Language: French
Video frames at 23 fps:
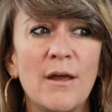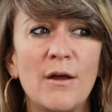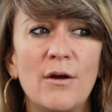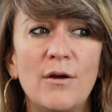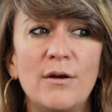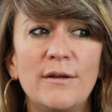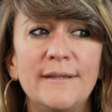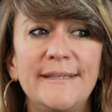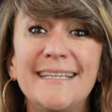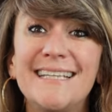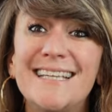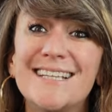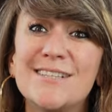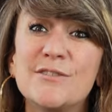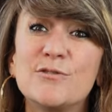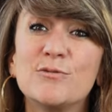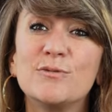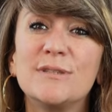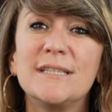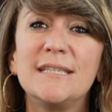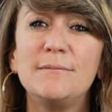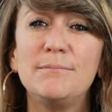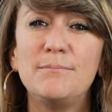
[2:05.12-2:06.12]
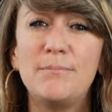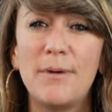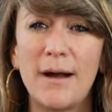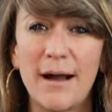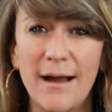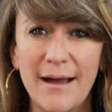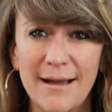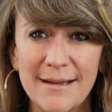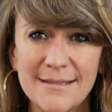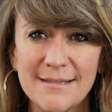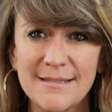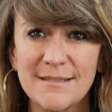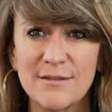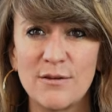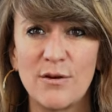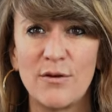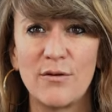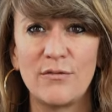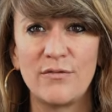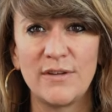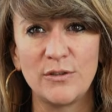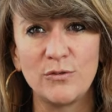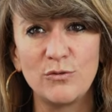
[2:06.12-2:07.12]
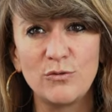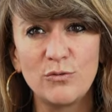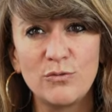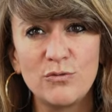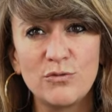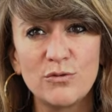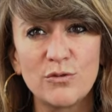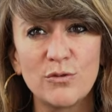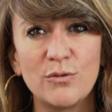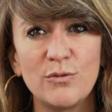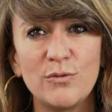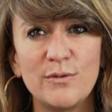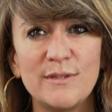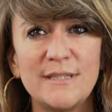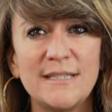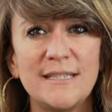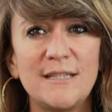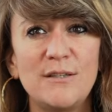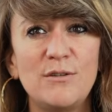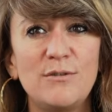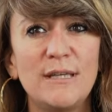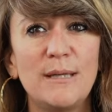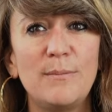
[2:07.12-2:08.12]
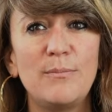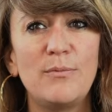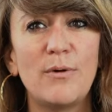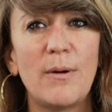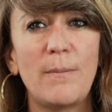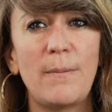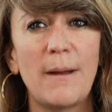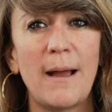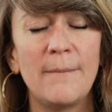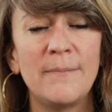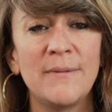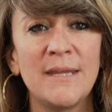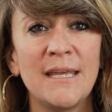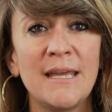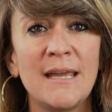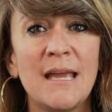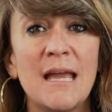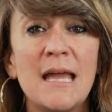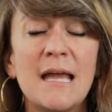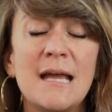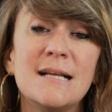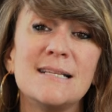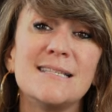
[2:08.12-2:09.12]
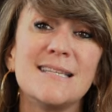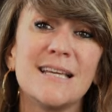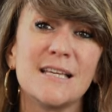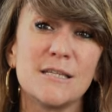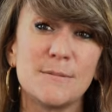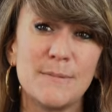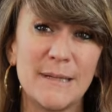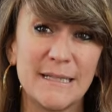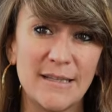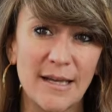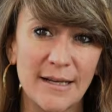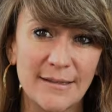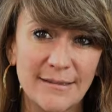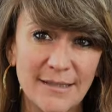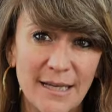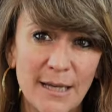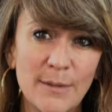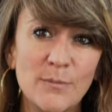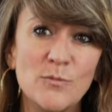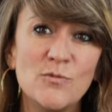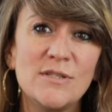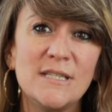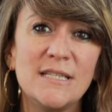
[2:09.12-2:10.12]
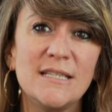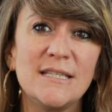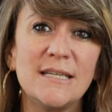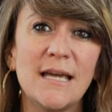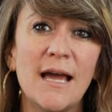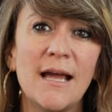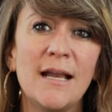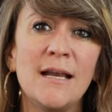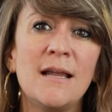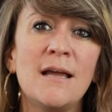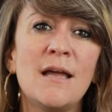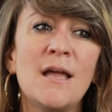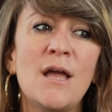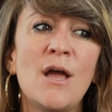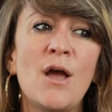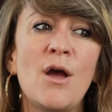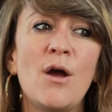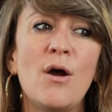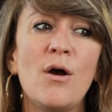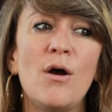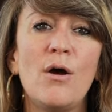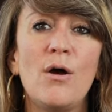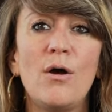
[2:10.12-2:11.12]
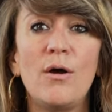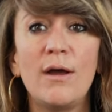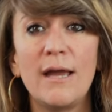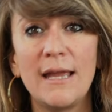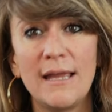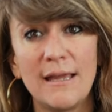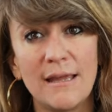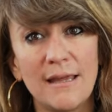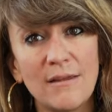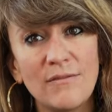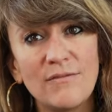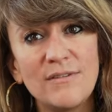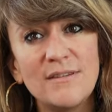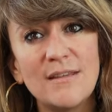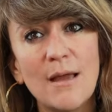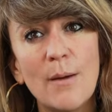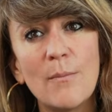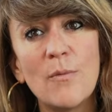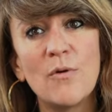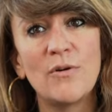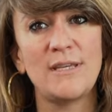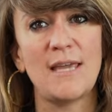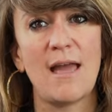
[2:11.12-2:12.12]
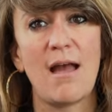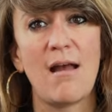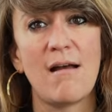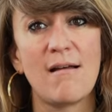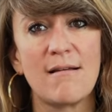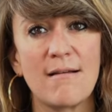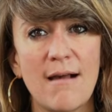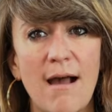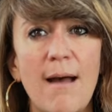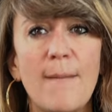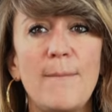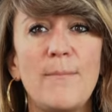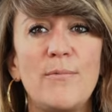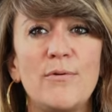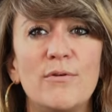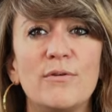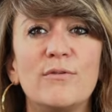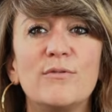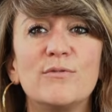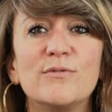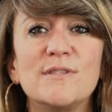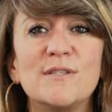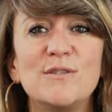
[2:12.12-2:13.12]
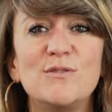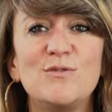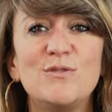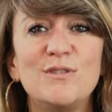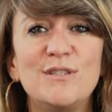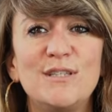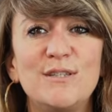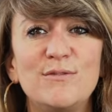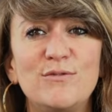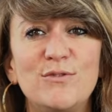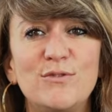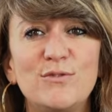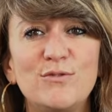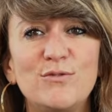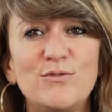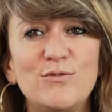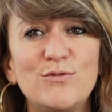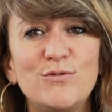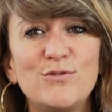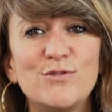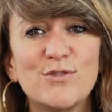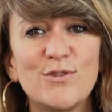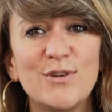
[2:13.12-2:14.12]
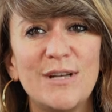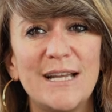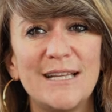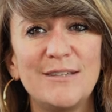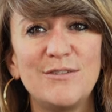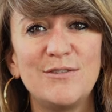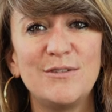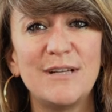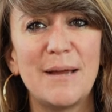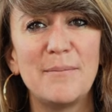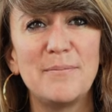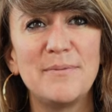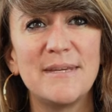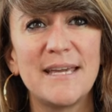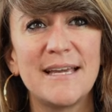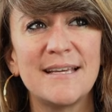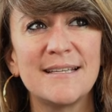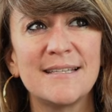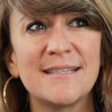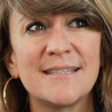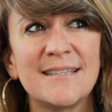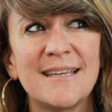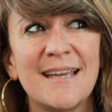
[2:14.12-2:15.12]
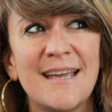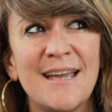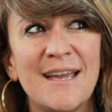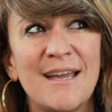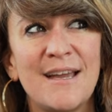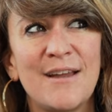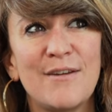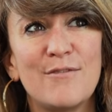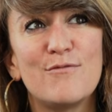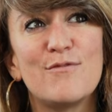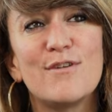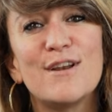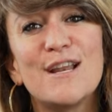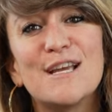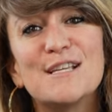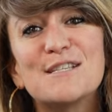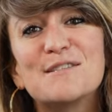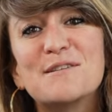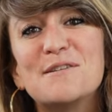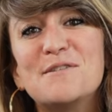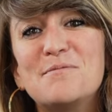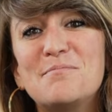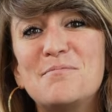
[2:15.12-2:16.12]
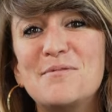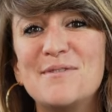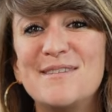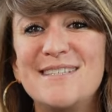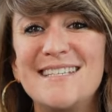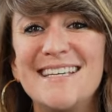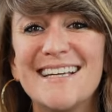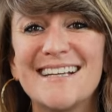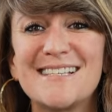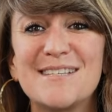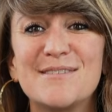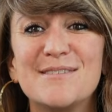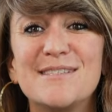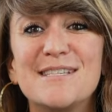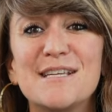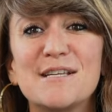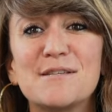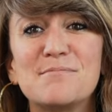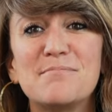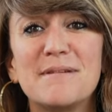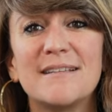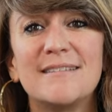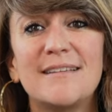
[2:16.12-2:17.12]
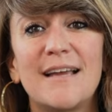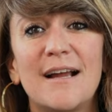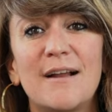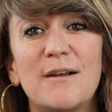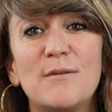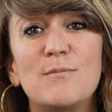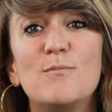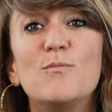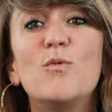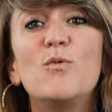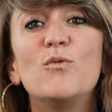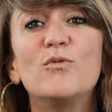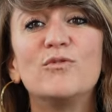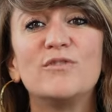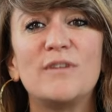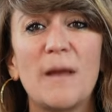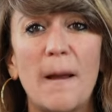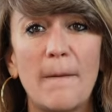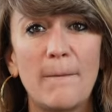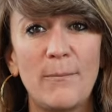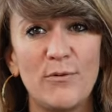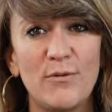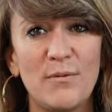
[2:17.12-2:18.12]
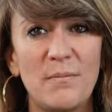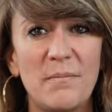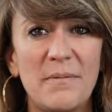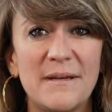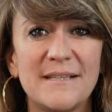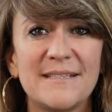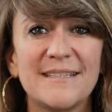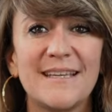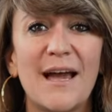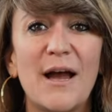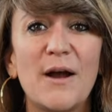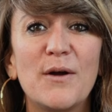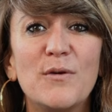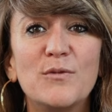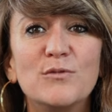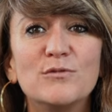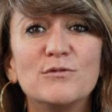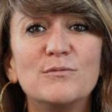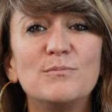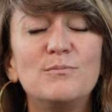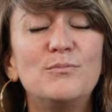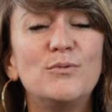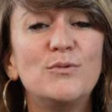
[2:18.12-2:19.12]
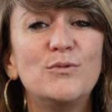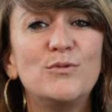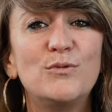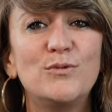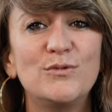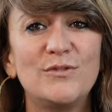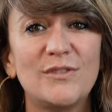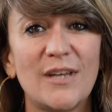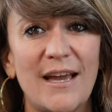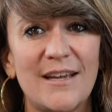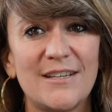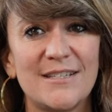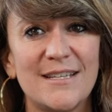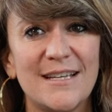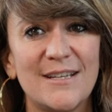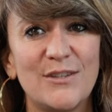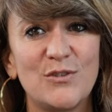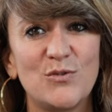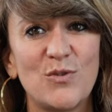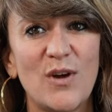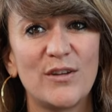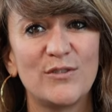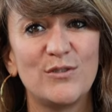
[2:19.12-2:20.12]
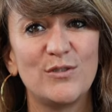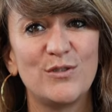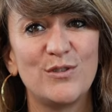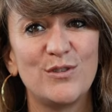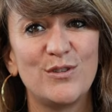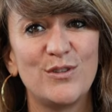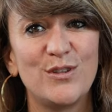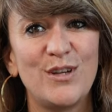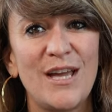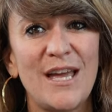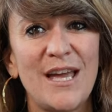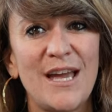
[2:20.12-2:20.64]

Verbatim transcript: euh, des questions qui brassent en fait tout ce que aussi le hip-hop a amené. C'est un spectacle très musical. Euh, évidemment, il y a un rap constitutif de tout le squelette de la pièce. Voilà ce que je peux dire. C'est aussi un spectacle monde un peu, parce qu'il raconte beaucoup de trajectoires de,